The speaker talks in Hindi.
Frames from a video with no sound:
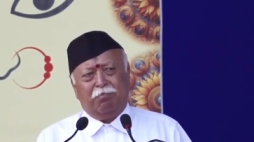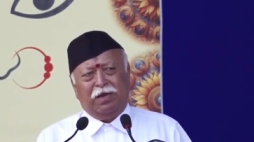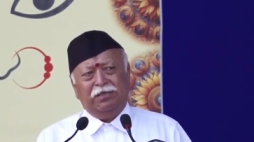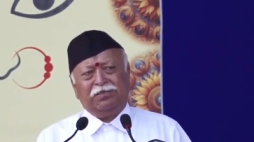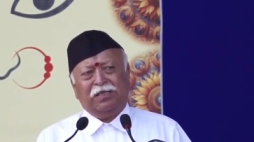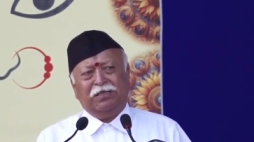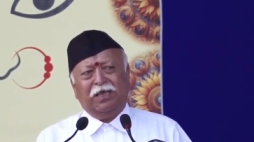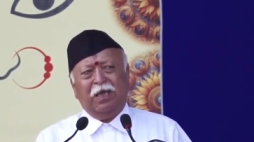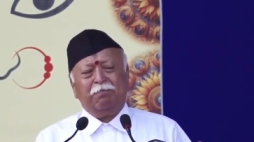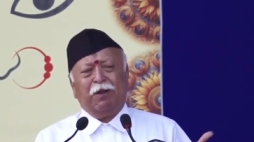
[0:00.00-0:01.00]
परिस्थिति
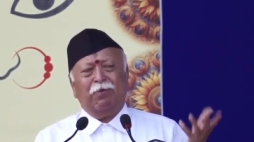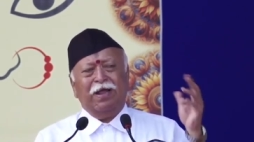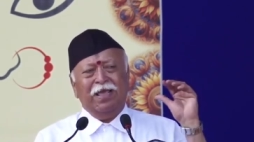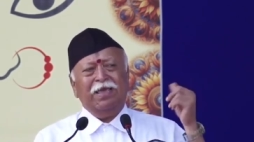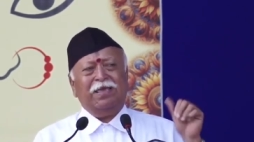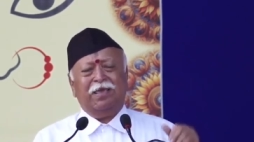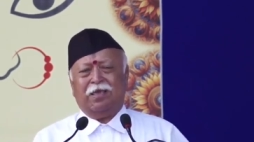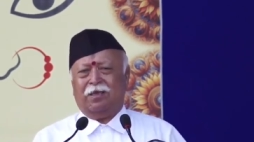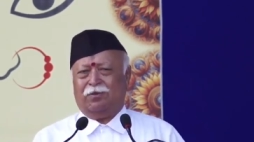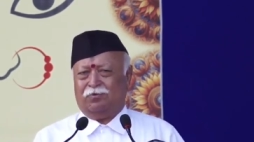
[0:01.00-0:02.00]
की परवाह नहीं की
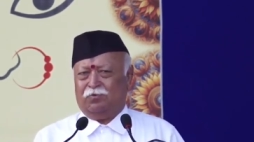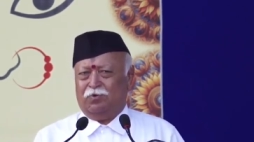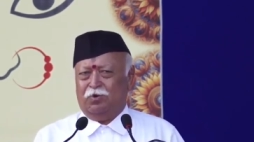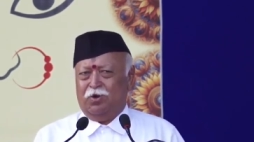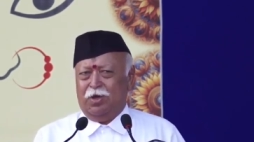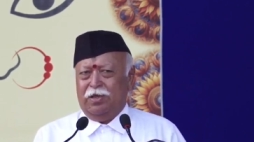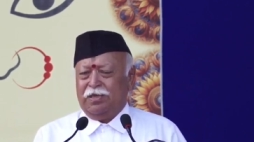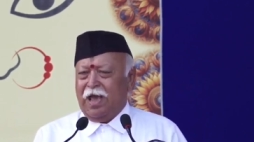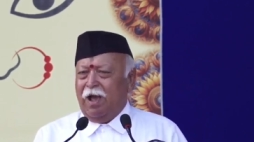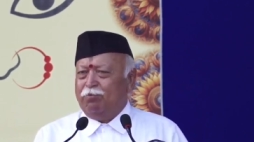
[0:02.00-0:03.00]

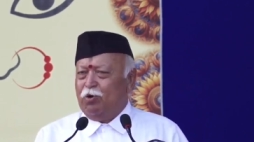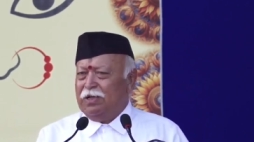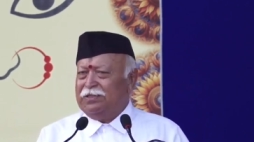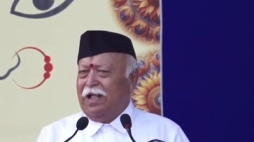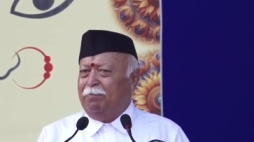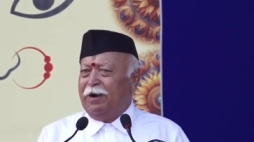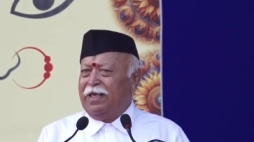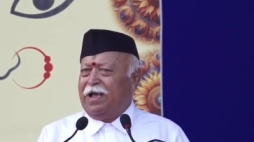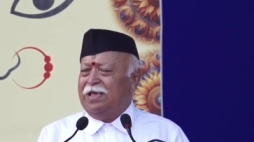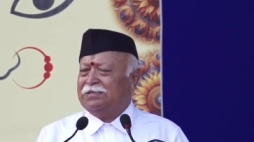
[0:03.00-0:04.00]
क्या भुगतना
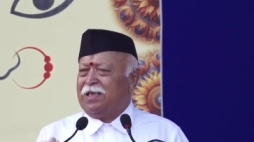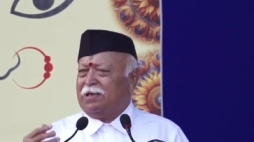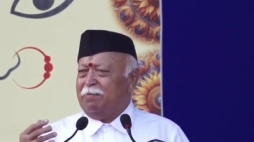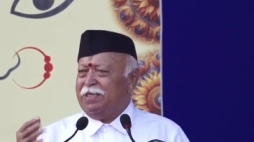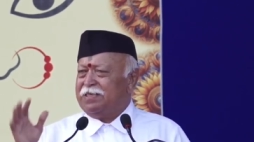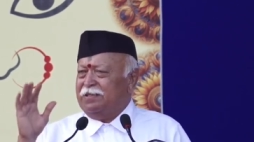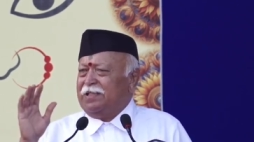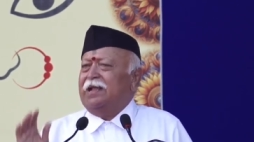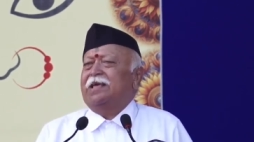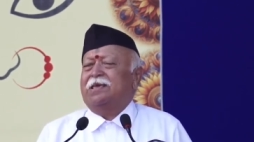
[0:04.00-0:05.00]
पड़ेगा इसकी कभी
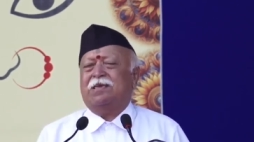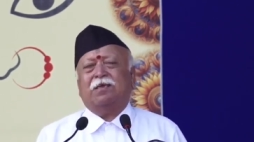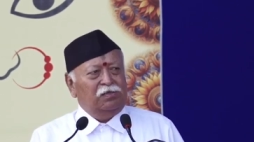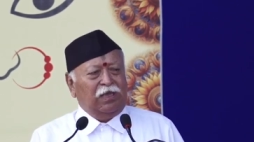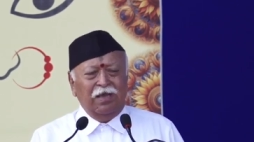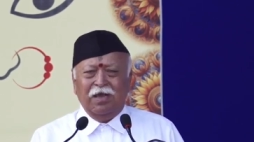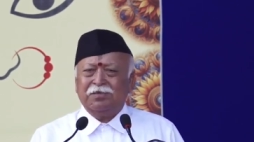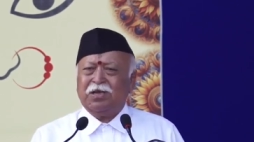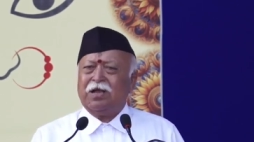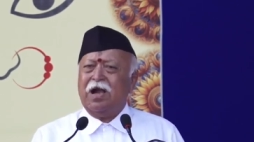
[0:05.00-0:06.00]
चिंता नहीं की
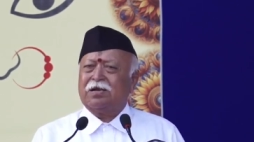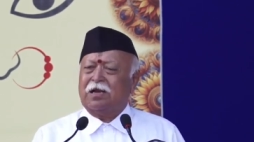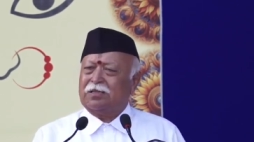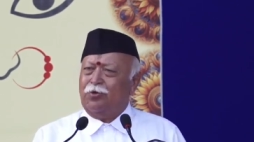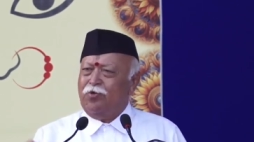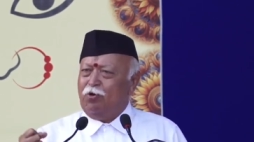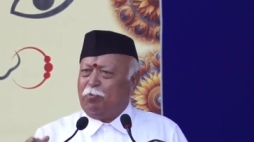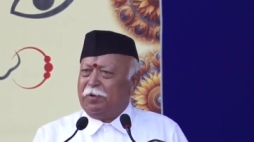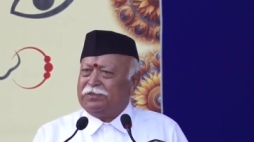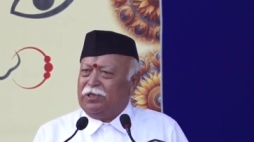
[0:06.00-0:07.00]
संघर्ष का कर्तव्य
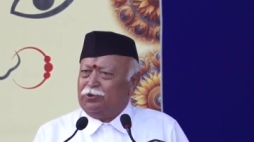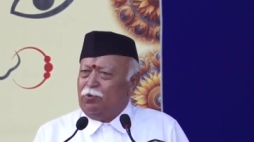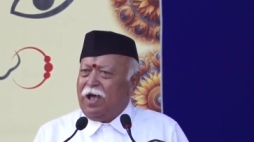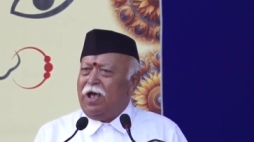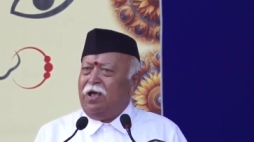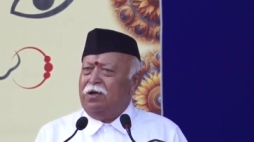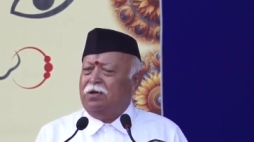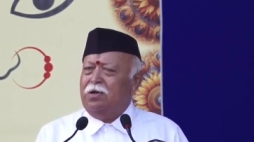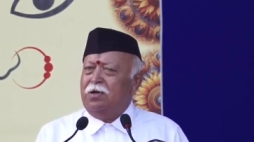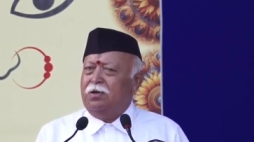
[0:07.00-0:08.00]
उपस्थित हुआ
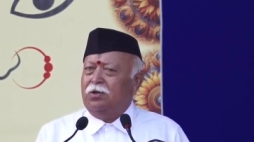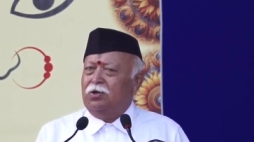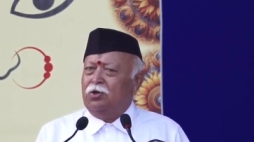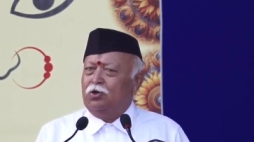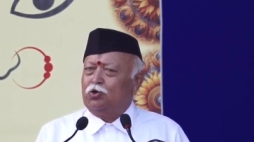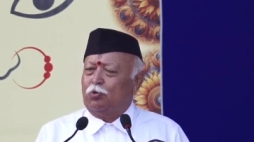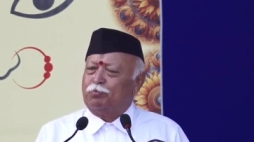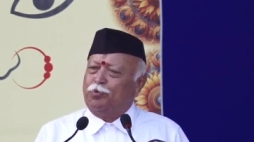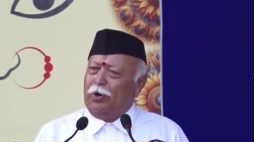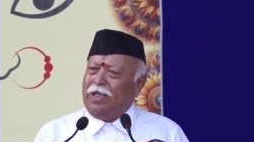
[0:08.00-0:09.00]
तो
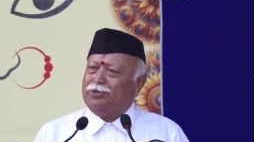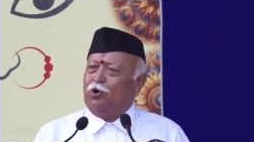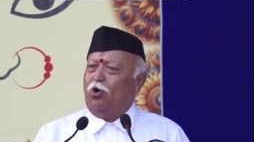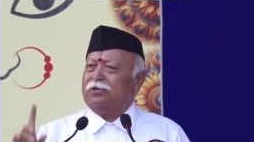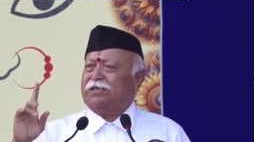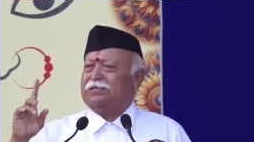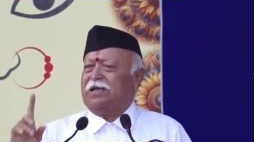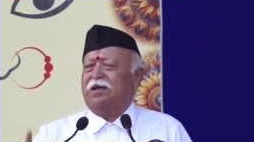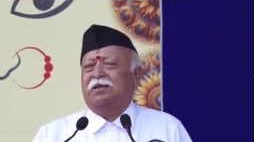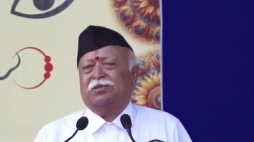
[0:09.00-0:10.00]
पूरे जोर से
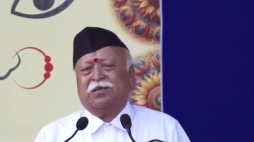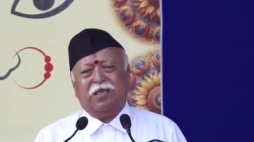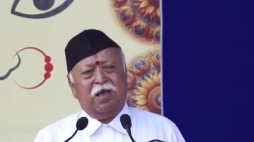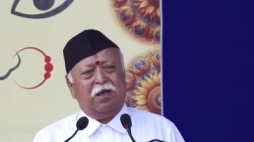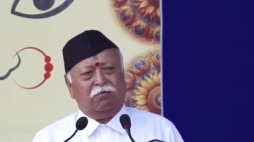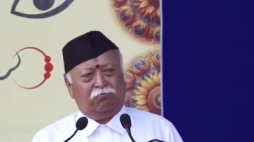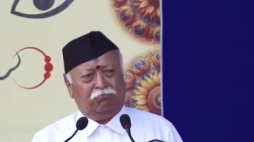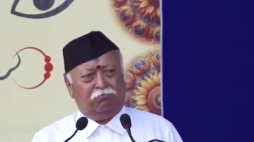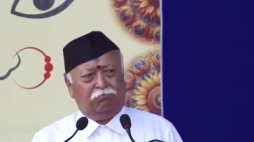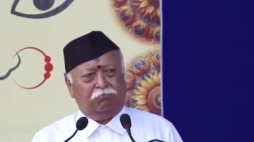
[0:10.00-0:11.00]
संघर्ष किया
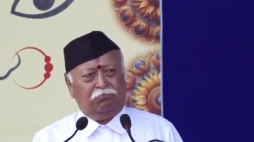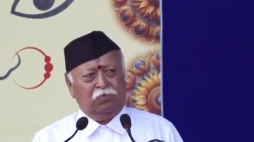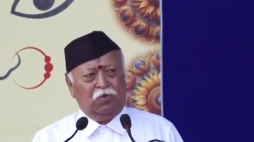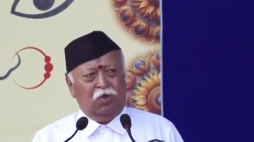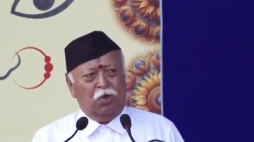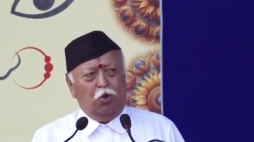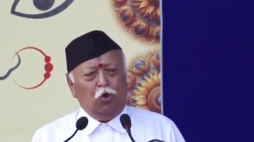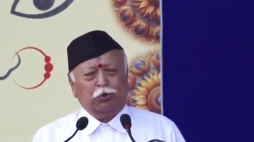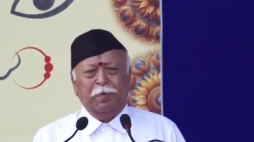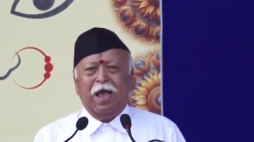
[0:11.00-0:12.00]

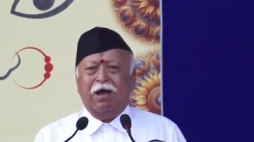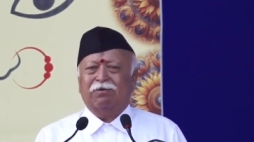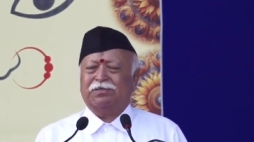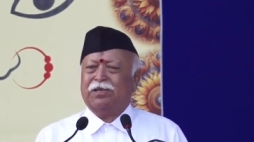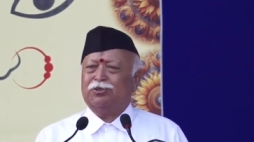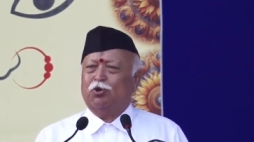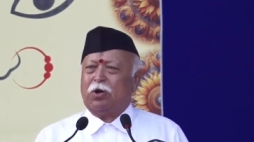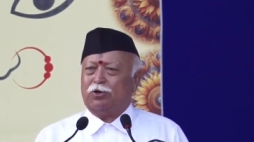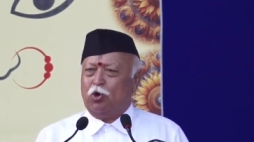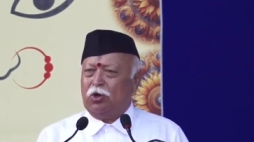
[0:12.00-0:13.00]
उसमें आवश्यक जो
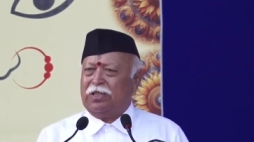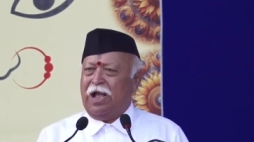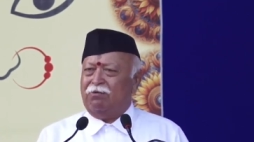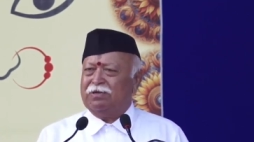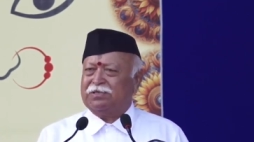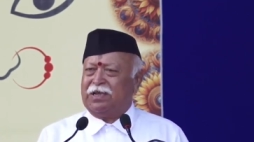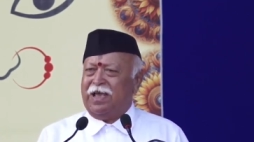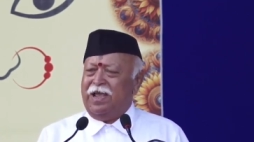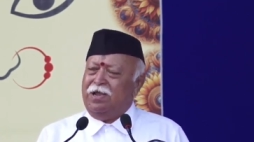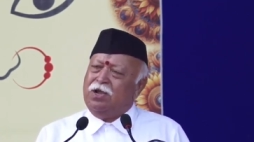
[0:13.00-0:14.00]
कठोरता आवश्यक
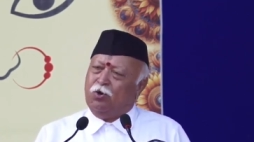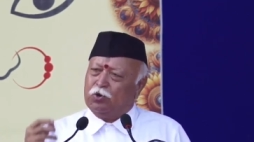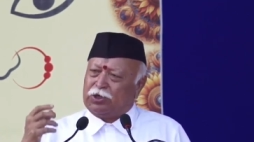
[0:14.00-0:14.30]
है उस